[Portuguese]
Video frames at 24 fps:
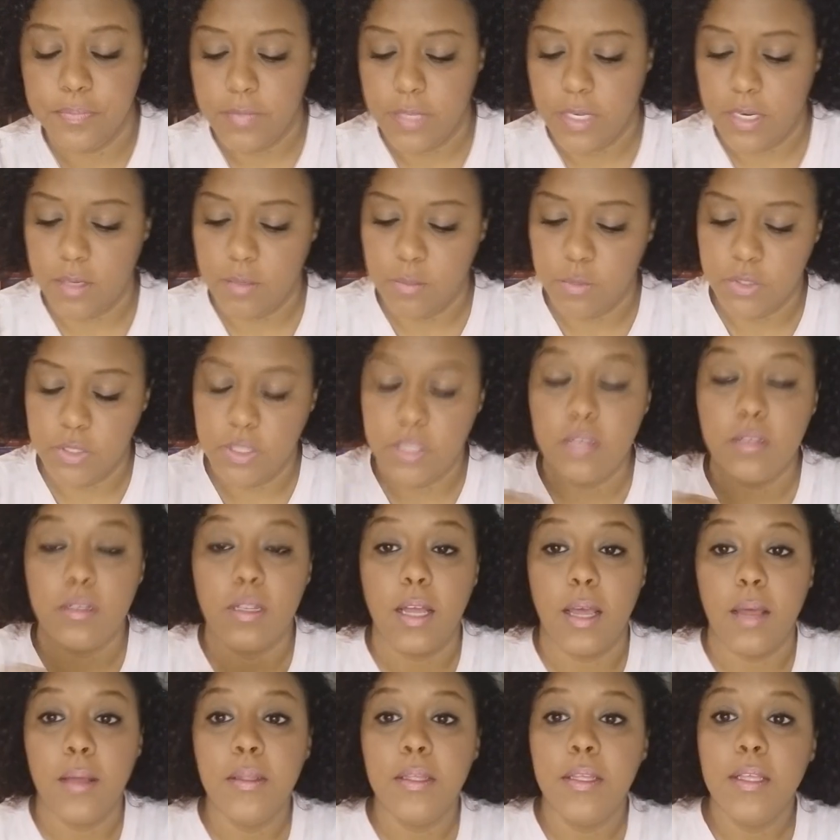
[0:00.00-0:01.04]
Peraí, vou ter que
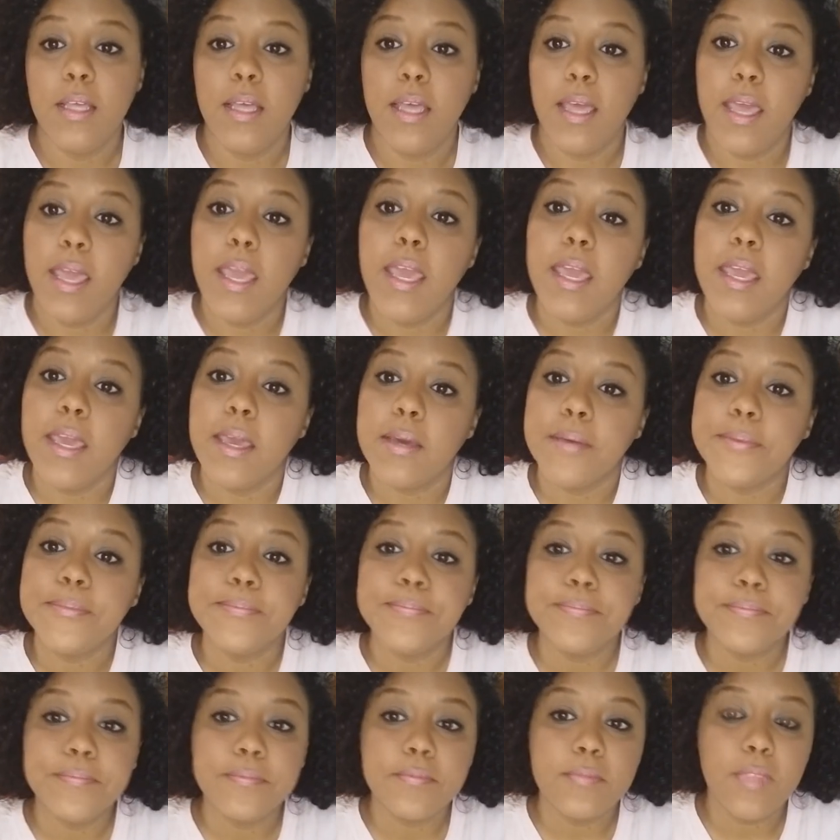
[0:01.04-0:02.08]
voltar. É,
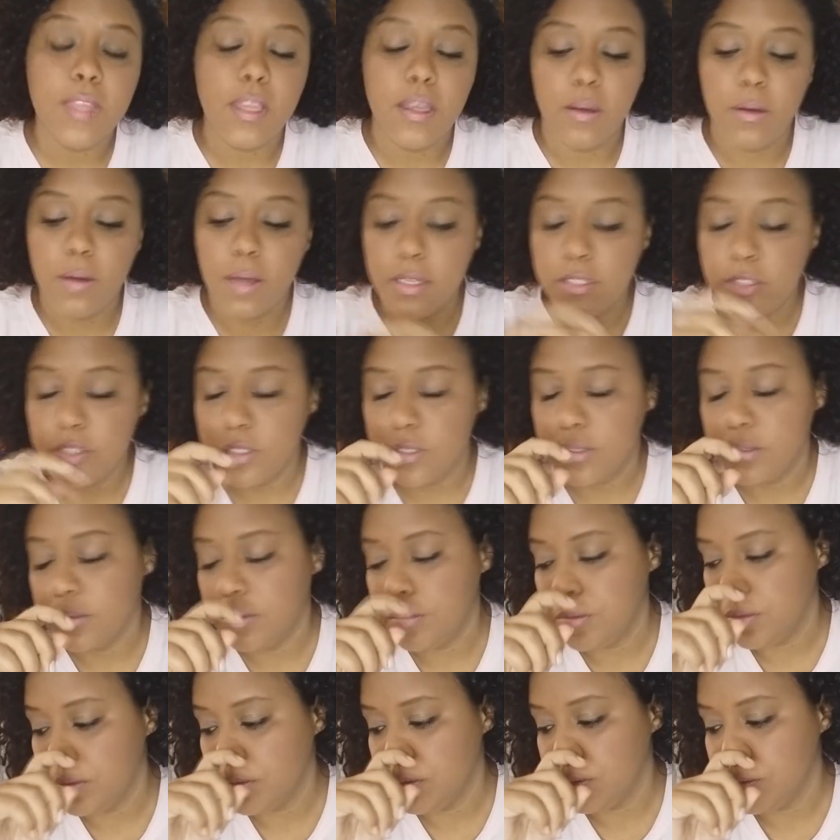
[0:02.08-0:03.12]
eu acho que
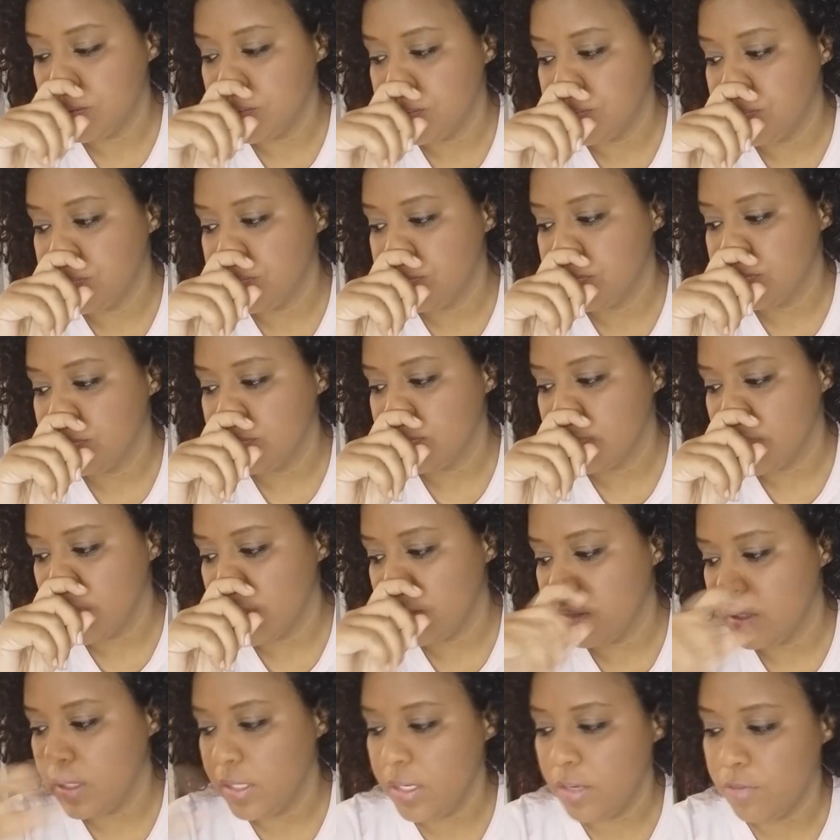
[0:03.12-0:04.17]
eu
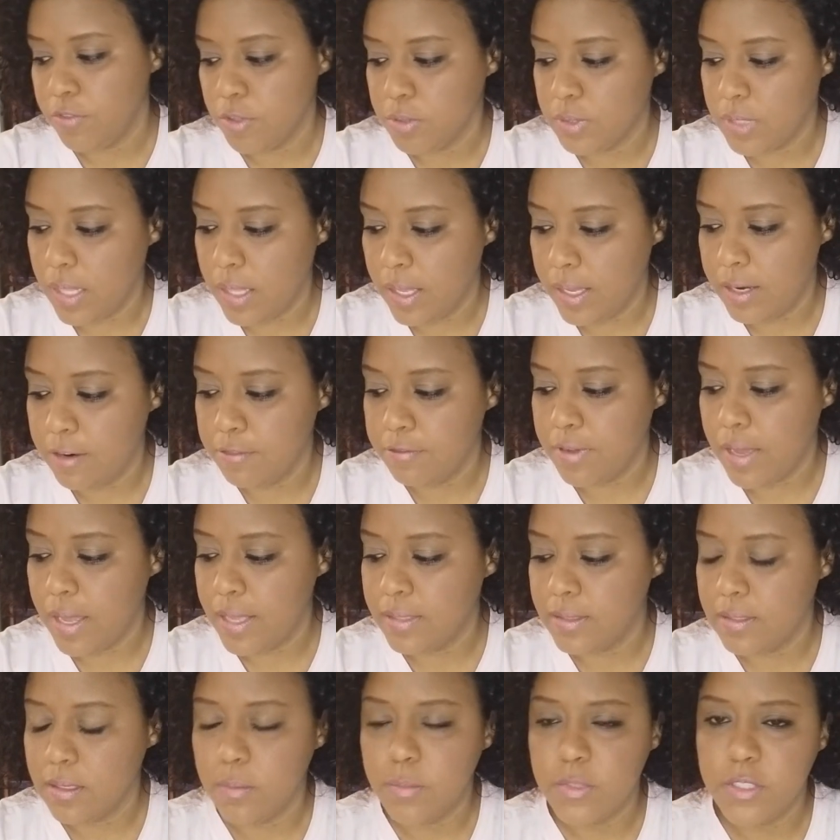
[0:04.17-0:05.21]
eu queria voltar a
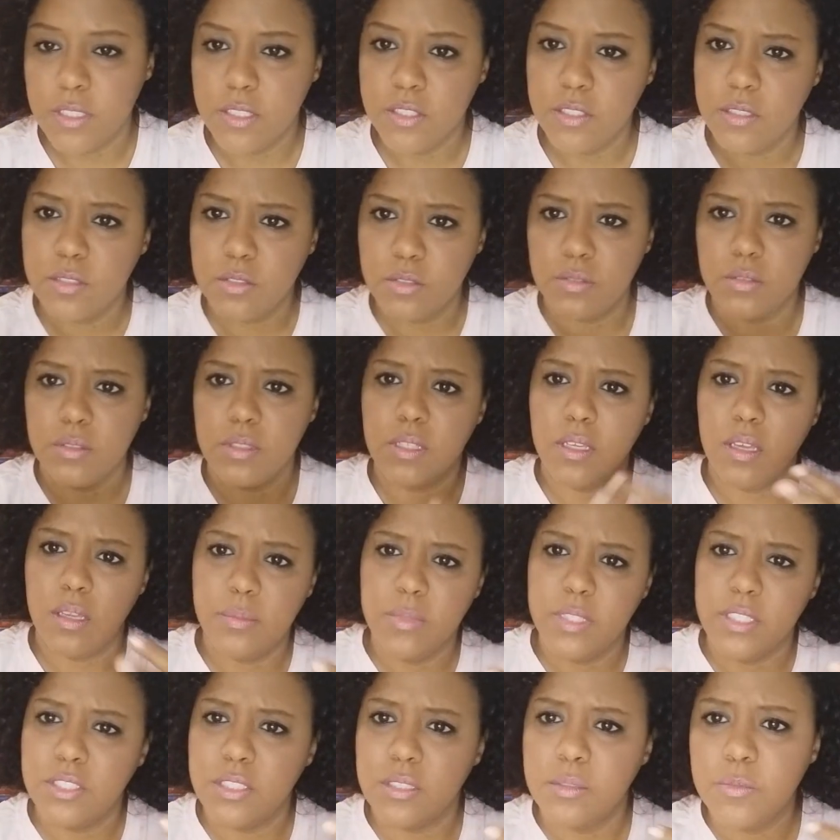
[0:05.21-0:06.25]
gravar e tal, mas acho que isso tudo tá
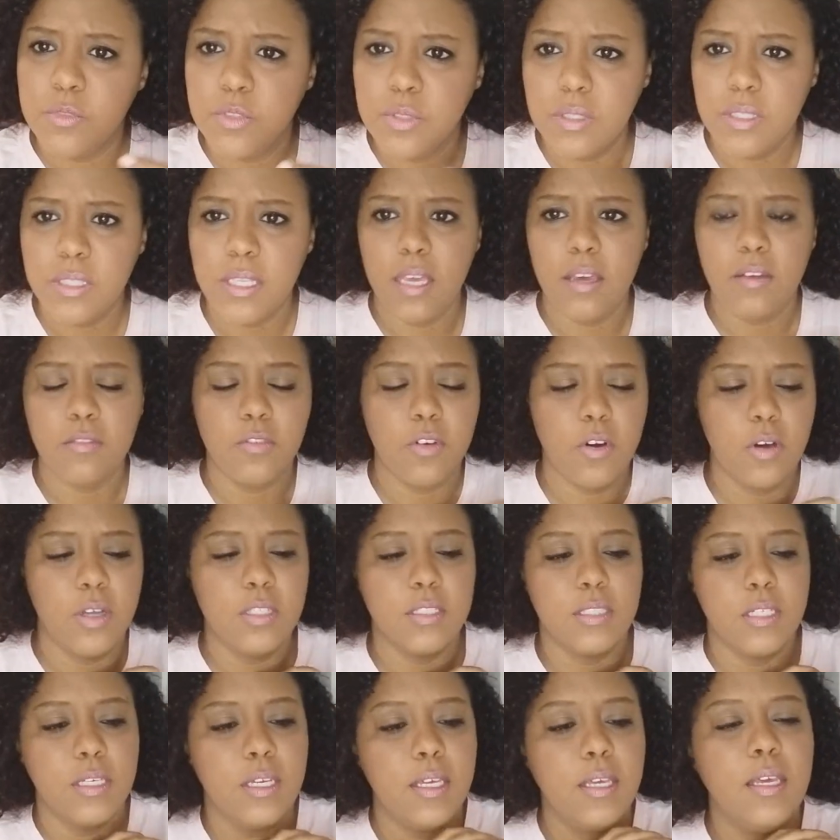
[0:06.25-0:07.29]
me deixando muito
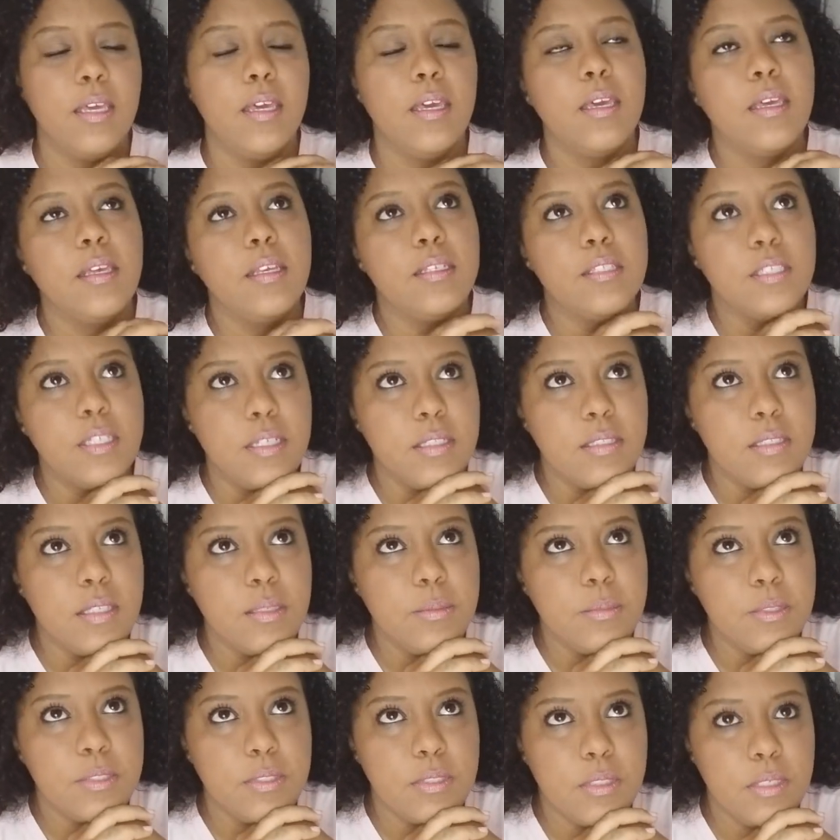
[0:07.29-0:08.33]
nervosa. E, gente,
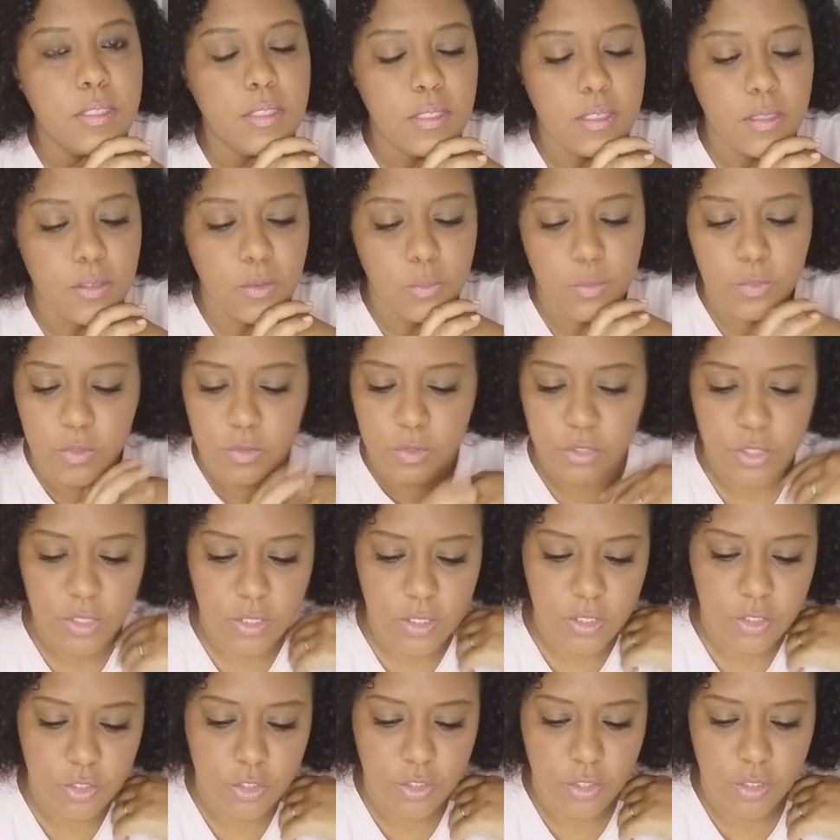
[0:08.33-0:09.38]
sem mentira nenhuma, hoje é
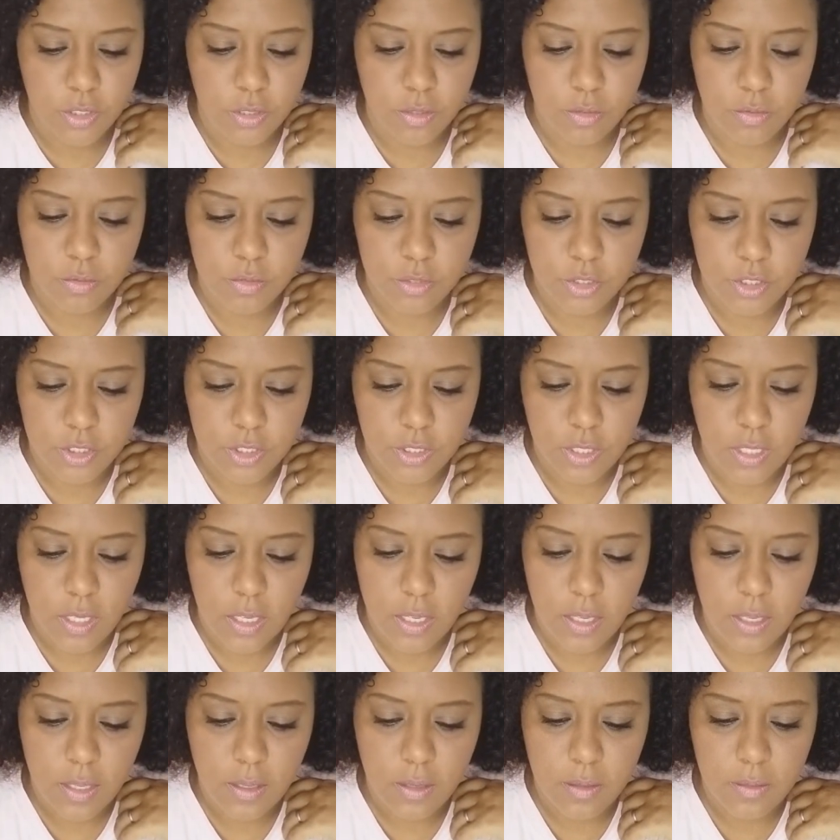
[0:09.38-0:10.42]
que dia? Hoje
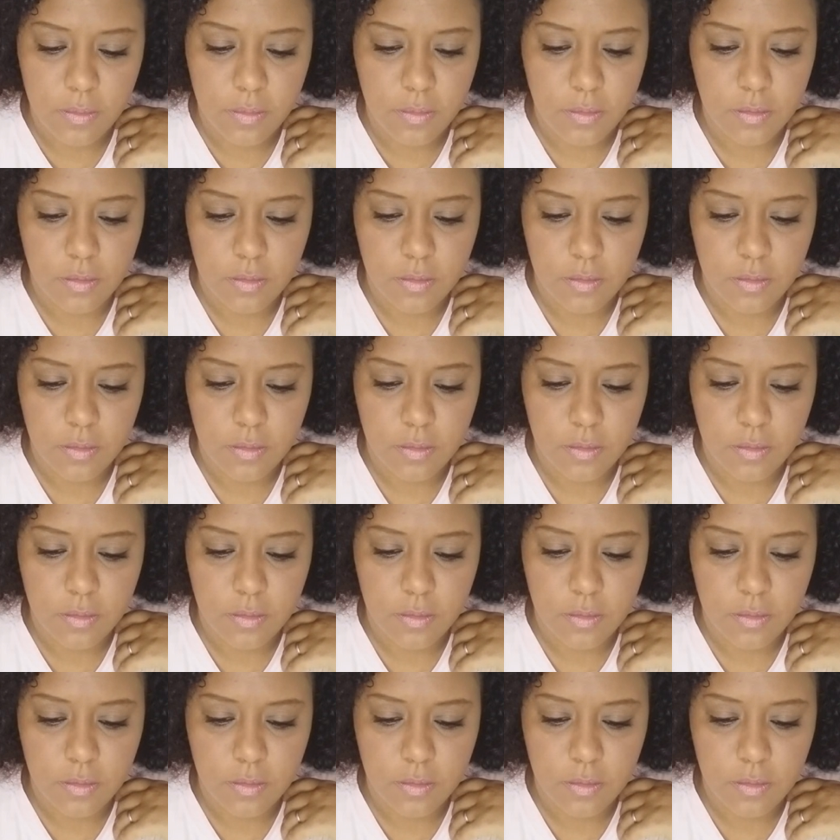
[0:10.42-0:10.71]
é...